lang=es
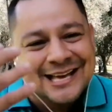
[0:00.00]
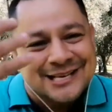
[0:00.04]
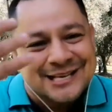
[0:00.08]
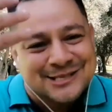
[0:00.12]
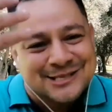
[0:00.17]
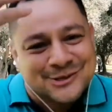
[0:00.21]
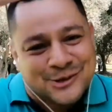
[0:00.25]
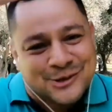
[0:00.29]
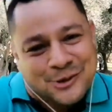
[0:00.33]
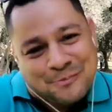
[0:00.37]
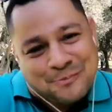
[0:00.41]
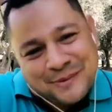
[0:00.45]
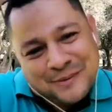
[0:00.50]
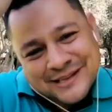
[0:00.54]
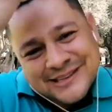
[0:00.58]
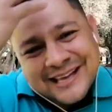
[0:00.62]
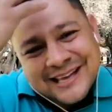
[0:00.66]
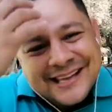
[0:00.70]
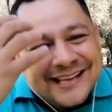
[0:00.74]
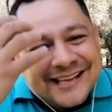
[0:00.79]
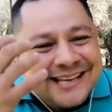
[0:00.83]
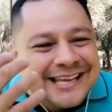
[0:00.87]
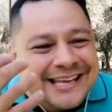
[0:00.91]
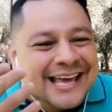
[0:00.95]
su
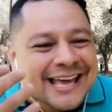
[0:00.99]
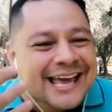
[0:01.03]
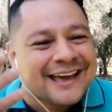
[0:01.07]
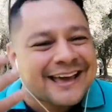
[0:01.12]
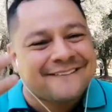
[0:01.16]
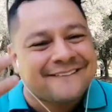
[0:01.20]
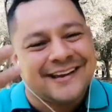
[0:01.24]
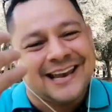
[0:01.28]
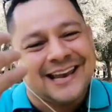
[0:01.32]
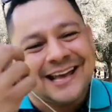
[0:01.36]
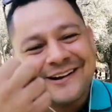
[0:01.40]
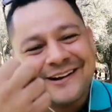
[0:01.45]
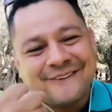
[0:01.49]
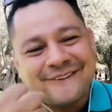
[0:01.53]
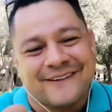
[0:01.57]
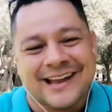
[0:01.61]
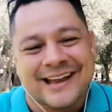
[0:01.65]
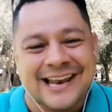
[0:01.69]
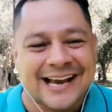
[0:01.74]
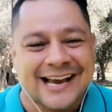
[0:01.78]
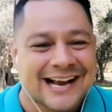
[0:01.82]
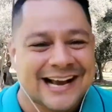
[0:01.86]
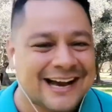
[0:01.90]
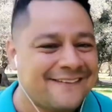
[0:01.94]
copita de nieve, le
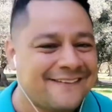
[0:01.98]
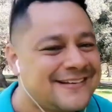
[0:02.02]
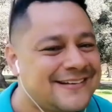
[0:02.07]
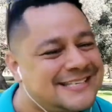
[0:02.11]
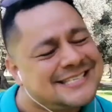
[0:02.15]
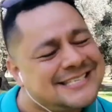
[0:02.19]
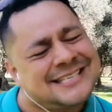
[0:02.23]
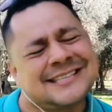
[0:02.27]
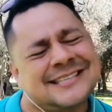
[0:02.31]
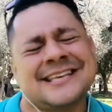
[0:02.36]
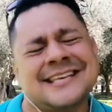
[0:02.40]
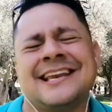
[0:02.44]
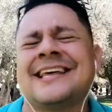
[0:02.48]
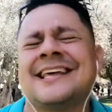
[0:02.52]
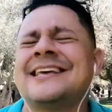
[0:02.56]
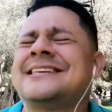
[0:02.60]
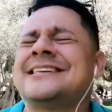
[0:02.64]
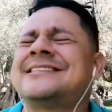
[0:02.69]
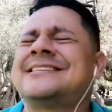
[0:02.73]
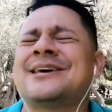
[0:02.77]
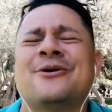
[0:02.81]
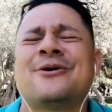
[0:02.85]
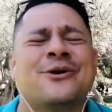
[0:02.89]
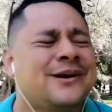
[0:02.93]
coge la cabecita y le
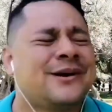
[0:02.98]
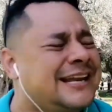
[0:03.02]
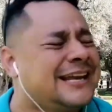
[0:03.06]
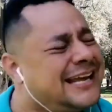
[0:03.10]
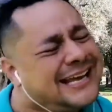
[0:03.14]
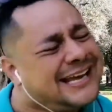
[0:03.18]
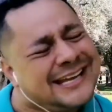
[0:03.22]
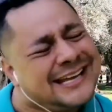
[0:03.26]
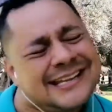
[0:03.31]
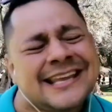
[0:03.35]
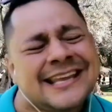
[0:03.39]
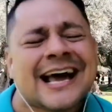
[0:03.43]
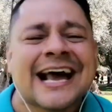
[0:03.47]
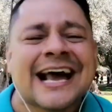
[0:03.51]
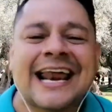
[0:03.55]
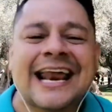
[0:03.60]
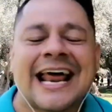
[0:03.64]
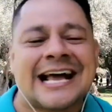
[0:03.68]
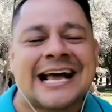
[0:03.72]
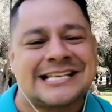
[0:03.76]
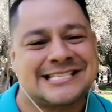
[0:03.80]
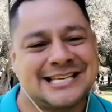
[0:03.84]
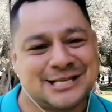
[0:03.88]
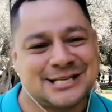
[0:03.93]
dice, oh linda,
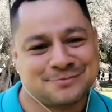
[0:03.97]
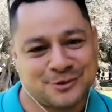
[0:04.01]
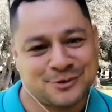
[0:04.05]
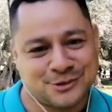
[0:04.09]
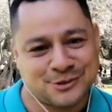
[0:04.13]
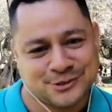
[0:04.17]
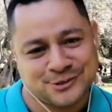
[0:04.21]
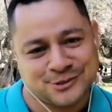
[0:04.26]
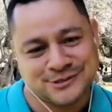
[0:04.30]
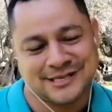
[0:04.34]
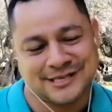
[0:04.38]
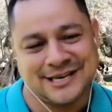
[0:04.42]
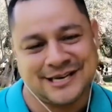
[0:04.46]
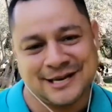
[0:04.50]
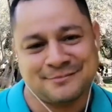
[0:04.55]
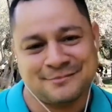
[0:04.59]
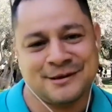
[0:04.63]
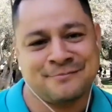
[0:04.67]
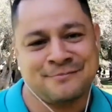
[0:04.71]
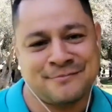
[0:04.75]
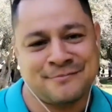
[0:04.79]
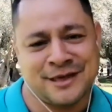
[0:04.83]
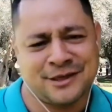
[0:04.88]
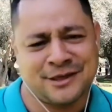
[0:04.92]
gracias por
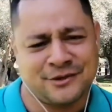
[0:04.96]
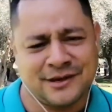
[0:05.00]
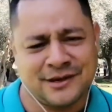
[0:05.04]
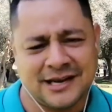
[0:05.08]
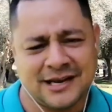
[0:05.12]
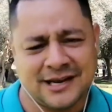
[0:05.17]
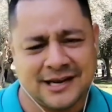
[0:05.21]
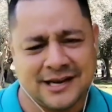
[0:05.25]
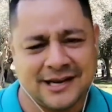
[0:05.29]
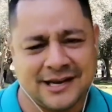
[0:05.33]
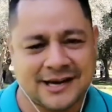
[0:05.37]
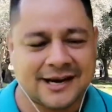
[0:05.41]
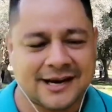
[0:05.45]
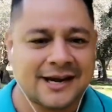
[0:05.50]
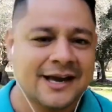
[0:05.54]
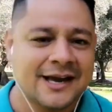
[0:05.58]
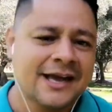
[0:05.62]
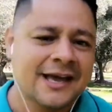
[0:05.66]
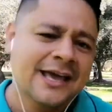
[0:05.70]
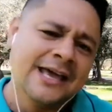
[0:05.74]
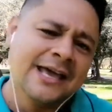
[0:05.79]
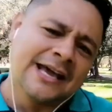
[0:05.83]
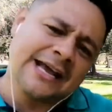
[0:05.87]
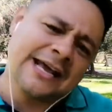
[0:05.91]
sostenerme en medio de la guerra,
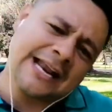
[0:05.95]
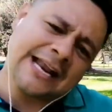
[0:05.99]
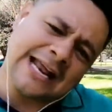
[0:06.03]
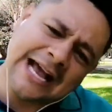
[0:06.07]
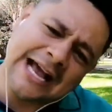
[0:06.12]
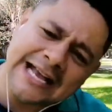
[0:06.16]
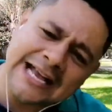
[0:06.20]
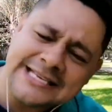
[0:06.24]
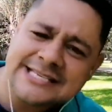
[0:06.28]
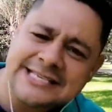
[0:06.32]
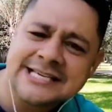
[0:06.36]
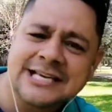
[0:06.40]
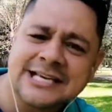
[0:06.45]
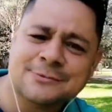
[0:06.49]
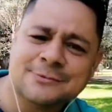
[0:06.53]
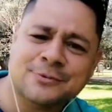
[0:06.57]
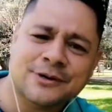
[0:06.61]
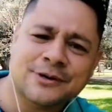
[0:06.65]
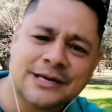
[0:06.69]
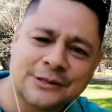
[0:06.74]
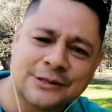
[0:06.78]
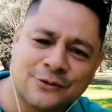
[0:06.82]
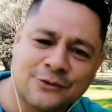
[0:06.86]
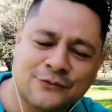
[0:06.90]
gracias
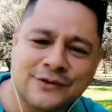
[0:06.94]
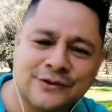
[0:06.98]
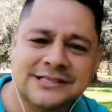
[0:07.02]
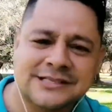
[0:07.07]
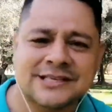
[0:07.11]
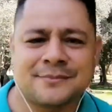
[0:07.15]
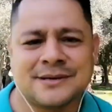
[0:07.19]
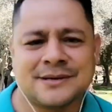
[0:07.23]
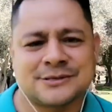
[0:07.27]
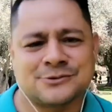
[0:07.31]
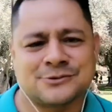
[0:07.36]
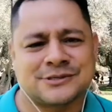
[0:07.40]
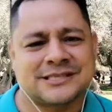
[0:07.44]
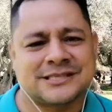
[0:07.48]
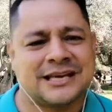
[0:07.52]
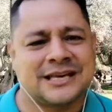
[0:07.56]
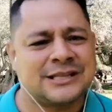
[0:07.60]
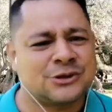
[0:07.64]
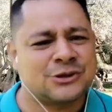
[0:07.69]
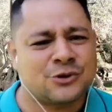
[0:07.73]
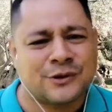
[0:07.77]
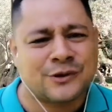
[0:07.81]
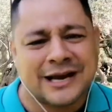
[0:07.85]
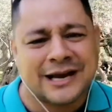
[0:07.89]
porque tú fuiste mi
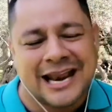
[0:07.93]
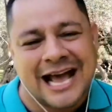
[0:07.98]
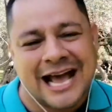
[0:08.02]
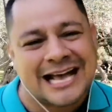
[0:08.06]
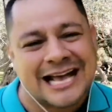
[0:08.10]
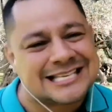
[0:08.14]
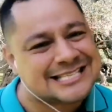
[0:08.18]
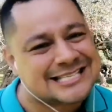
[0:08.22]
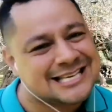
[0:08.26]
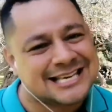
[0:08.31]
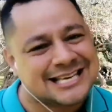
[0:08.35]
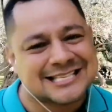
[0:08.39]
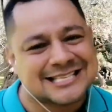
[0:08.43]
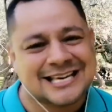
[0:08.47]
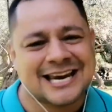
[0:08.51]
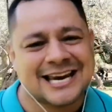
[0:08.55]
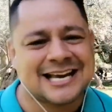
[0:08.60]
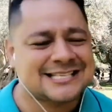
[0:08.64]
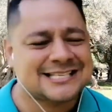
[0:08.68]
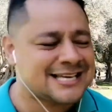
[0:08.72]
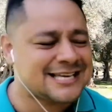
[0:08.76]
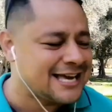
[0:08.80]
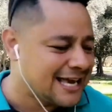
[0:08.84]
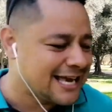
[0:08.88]
sustento, gracias,
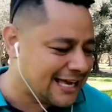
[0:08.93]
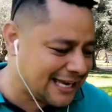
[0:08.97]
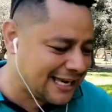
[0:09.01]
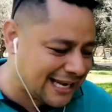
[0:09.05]
gracias.